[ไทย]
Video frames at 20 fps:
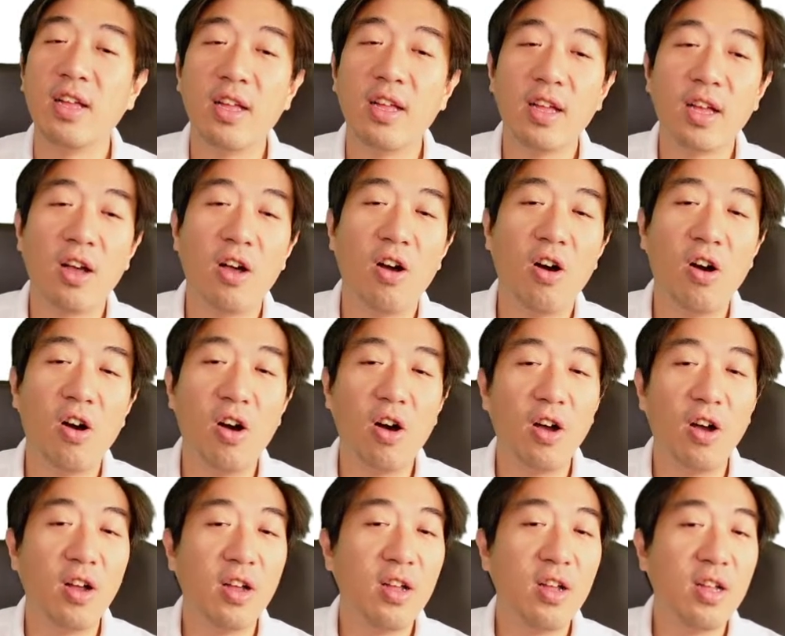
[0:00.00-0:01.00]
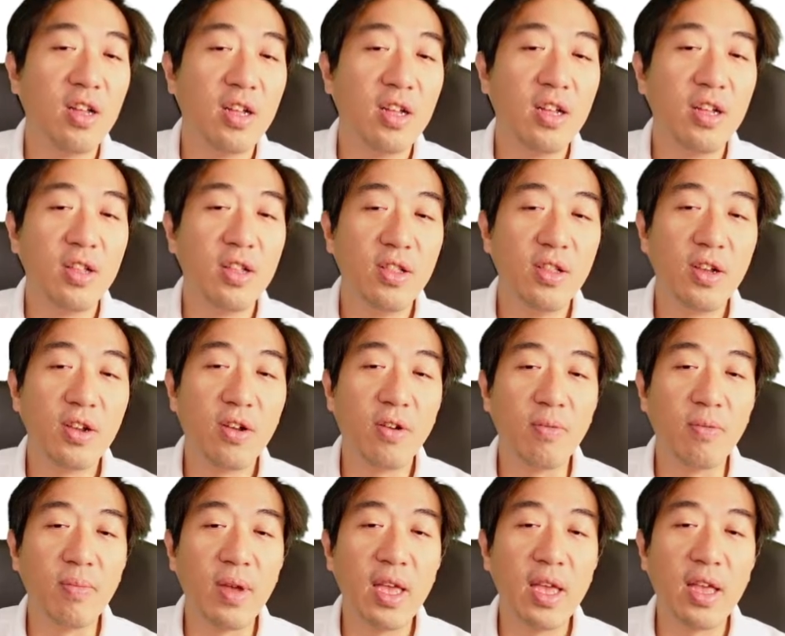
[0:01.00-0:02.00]
ก็เรื่องของ
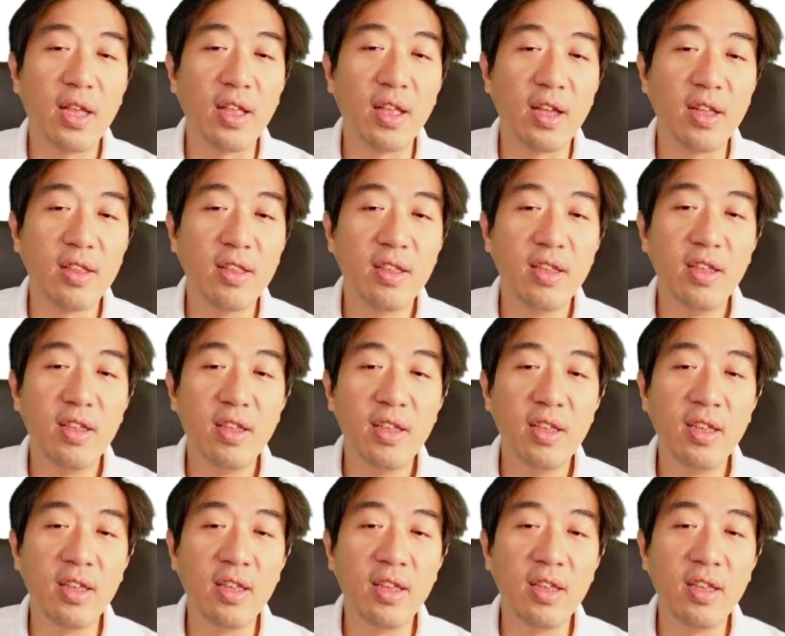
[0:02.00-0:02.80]
เมฆเนี่ยที่